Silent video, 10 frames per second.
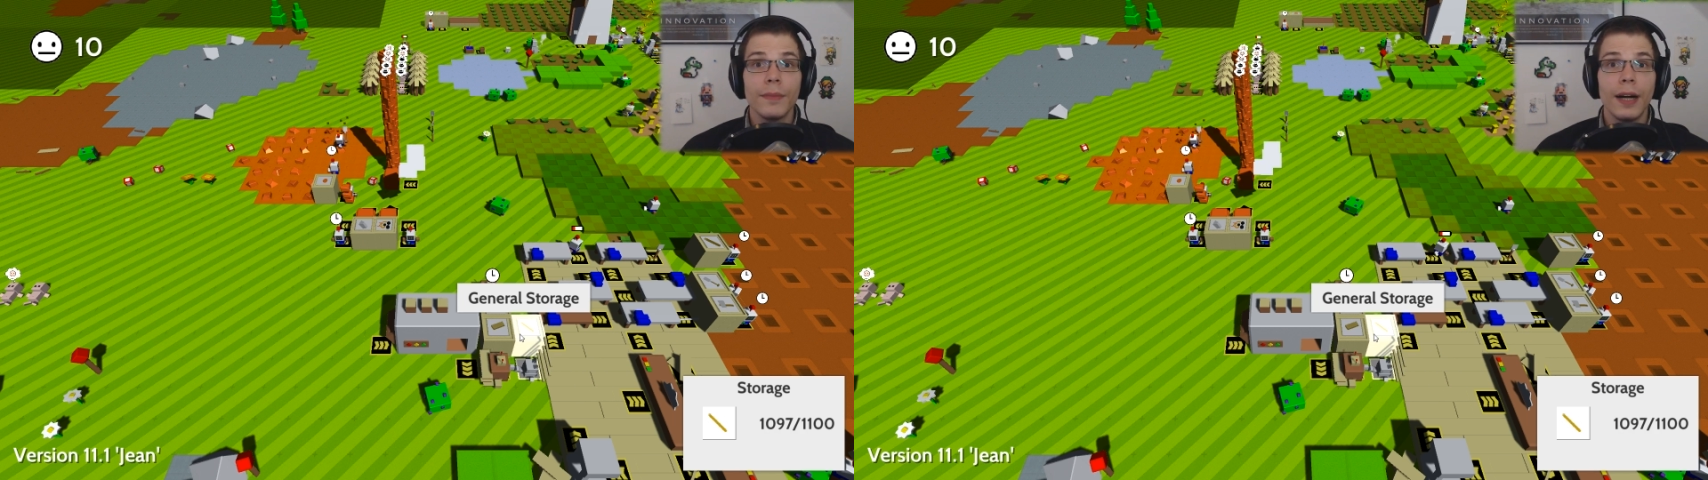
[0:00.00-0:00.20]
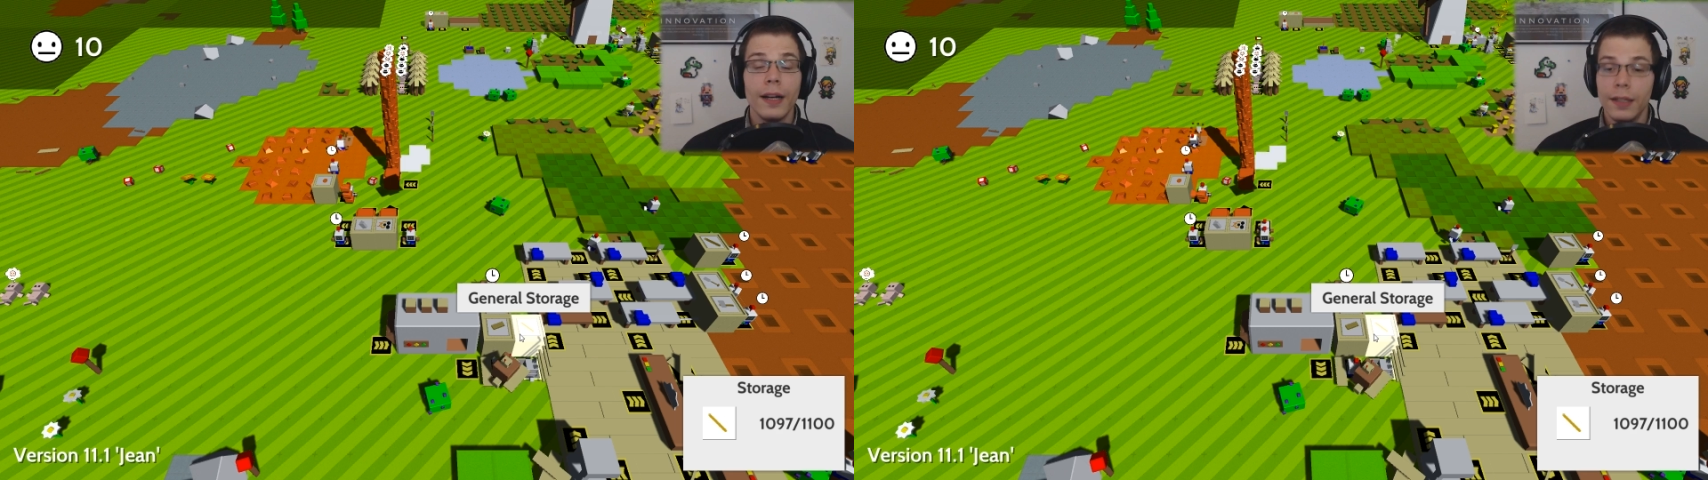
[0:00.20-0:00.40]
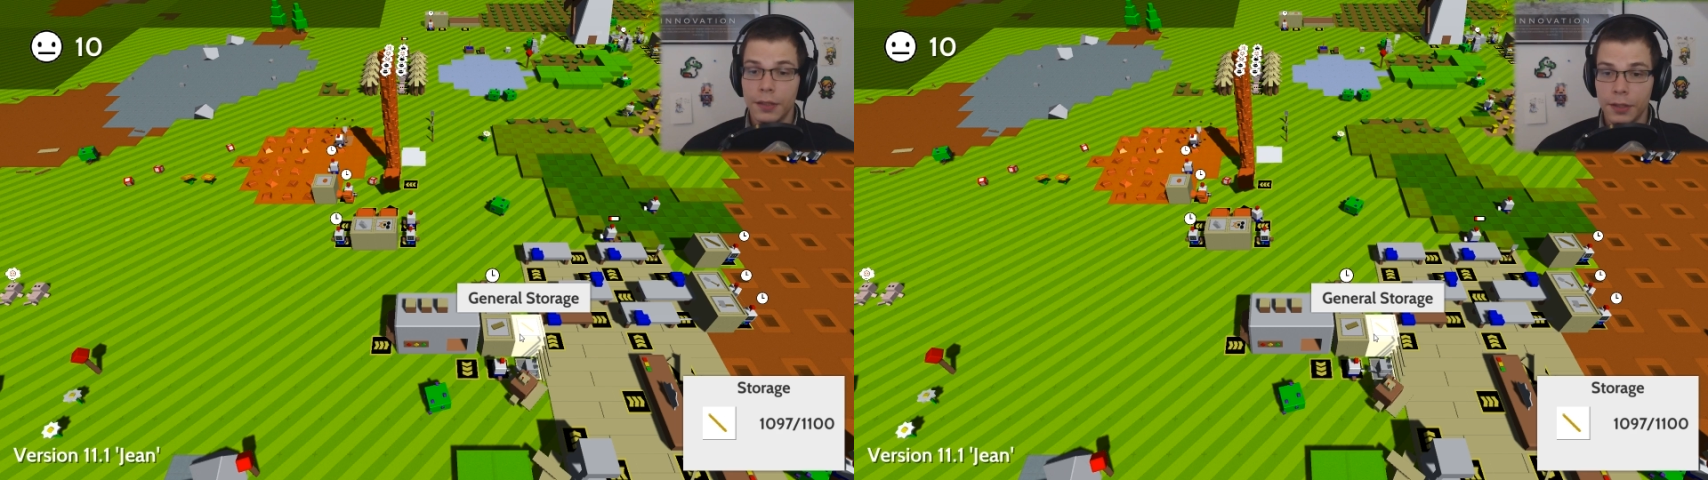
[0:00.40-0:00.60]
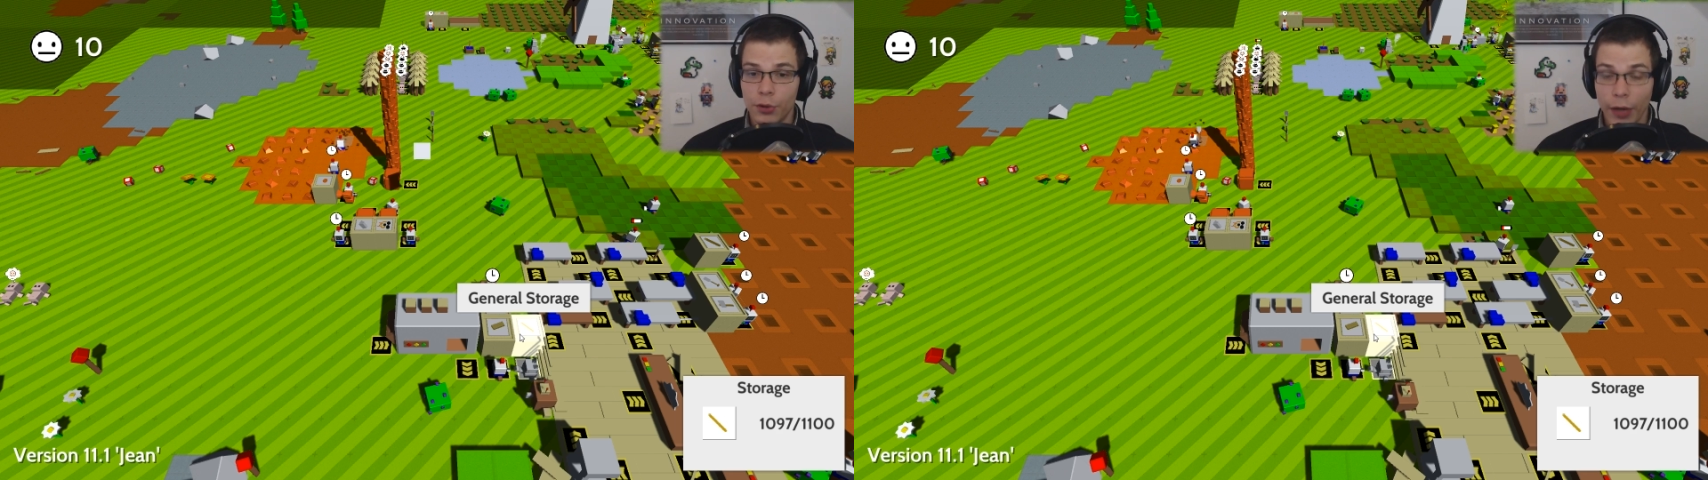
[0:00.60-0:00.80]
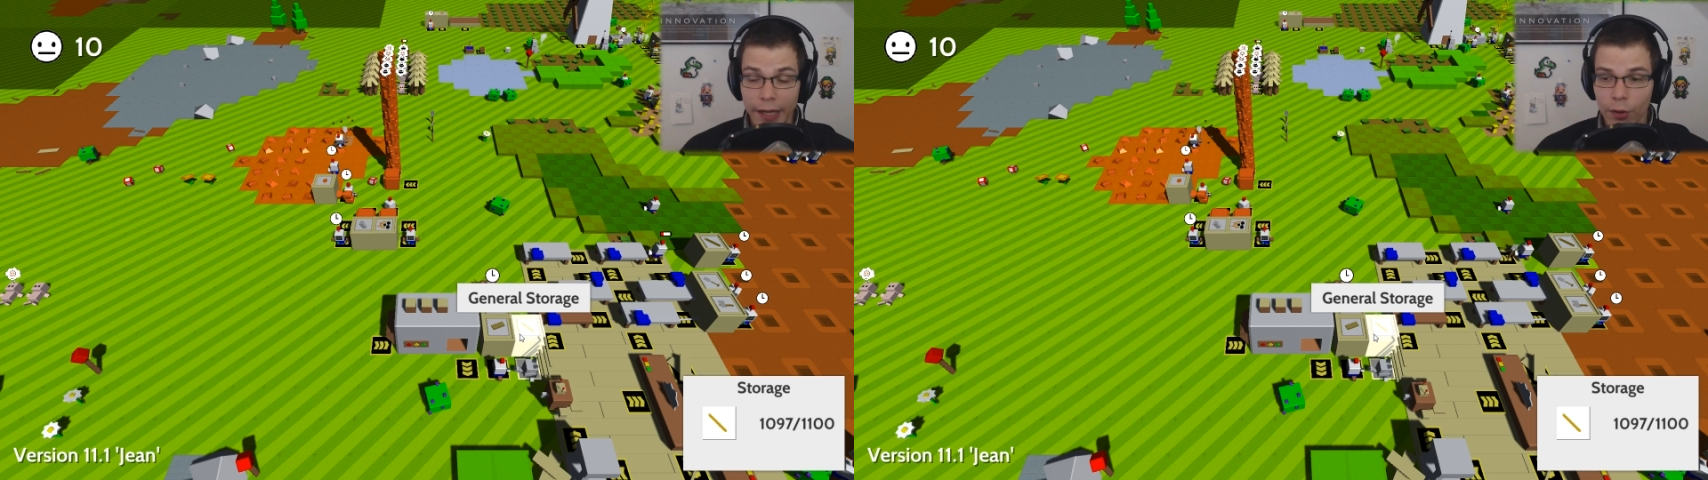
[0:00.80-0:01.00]
mal äh,
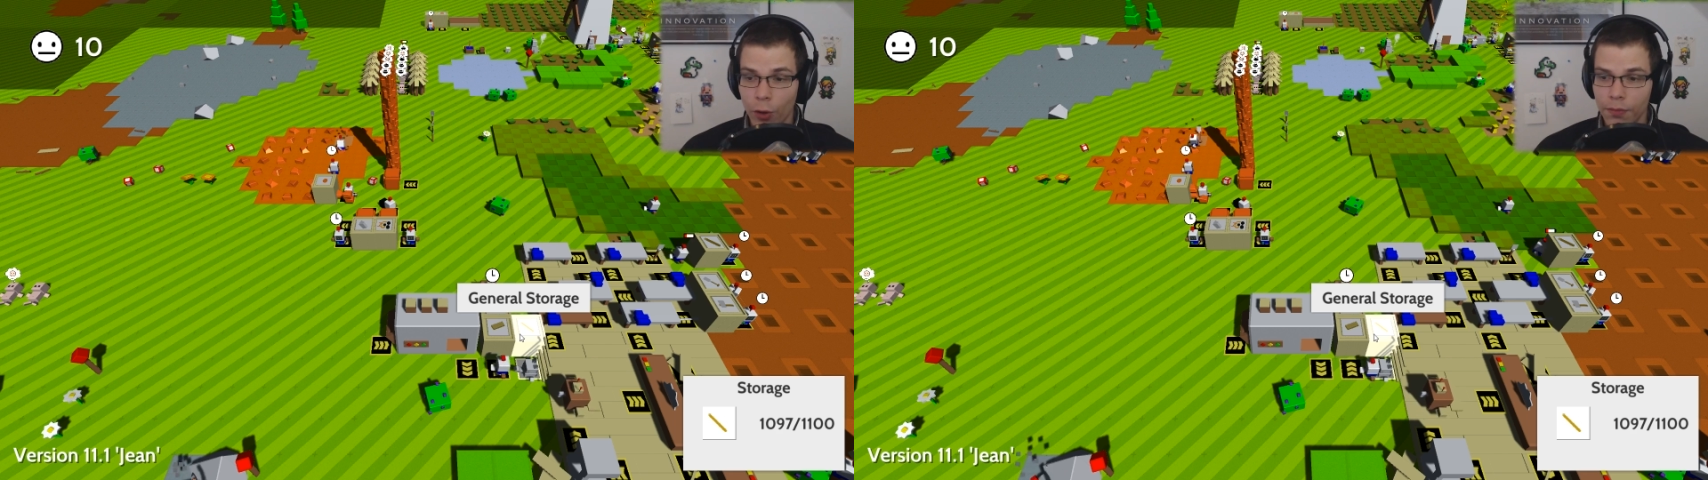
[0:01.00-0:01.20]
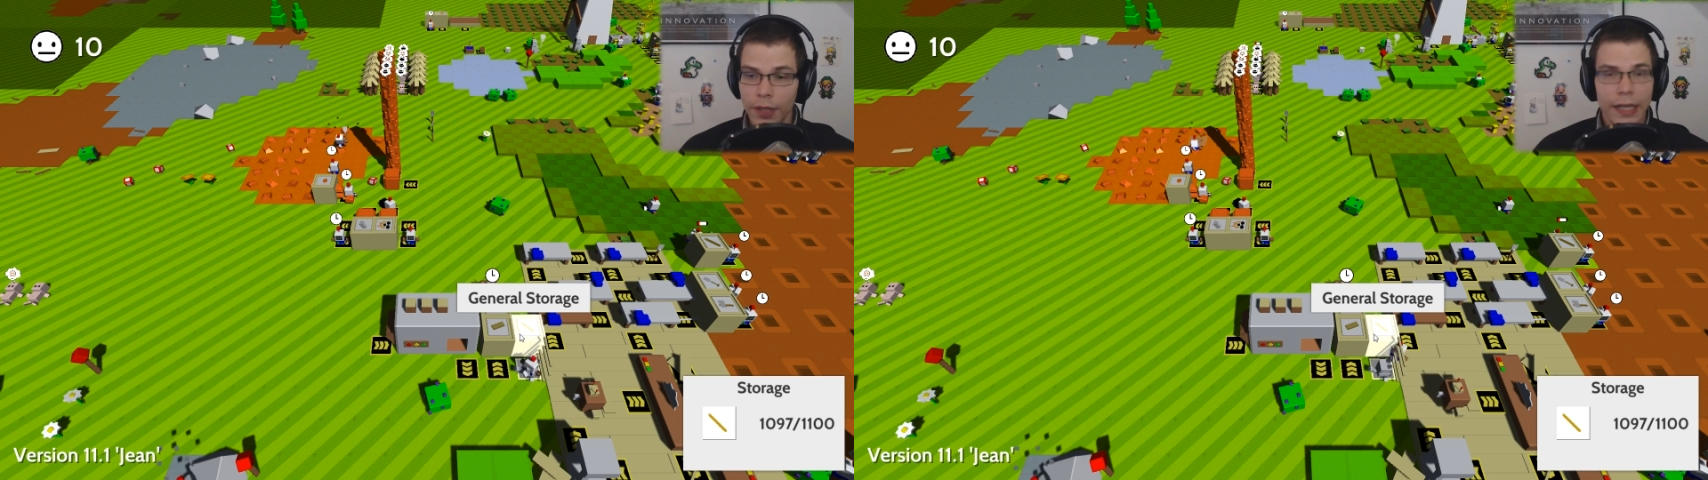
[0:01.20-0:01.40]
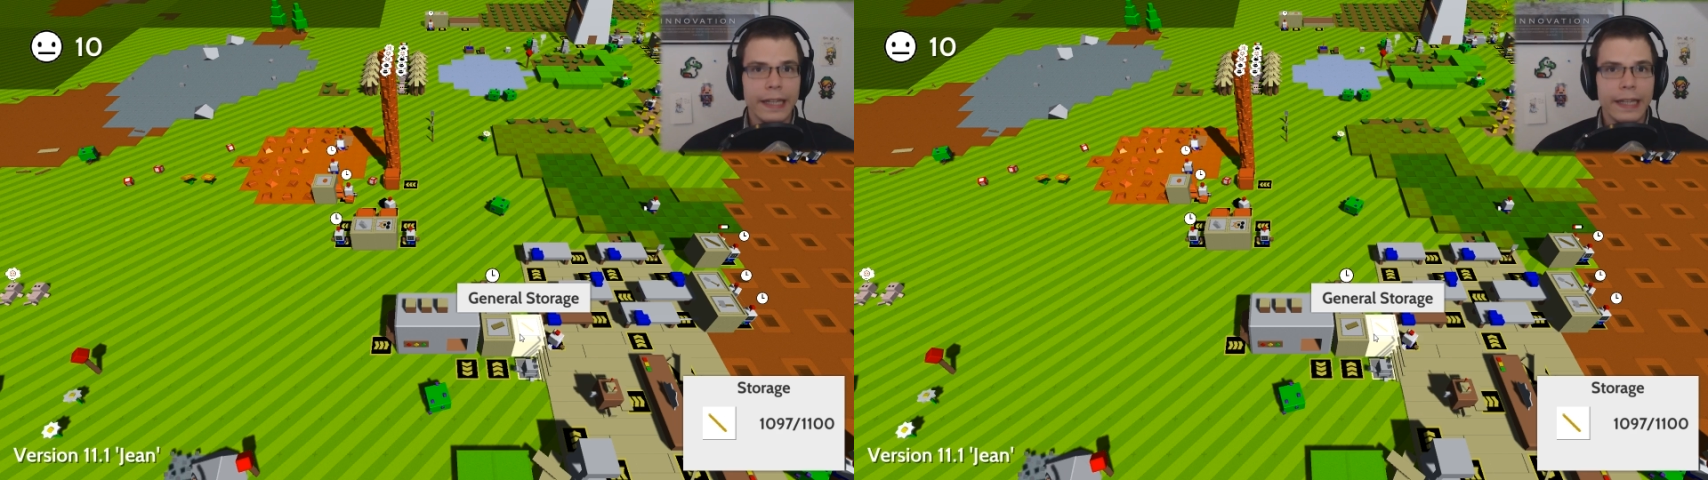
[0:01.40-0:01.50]
zu Ende kommen.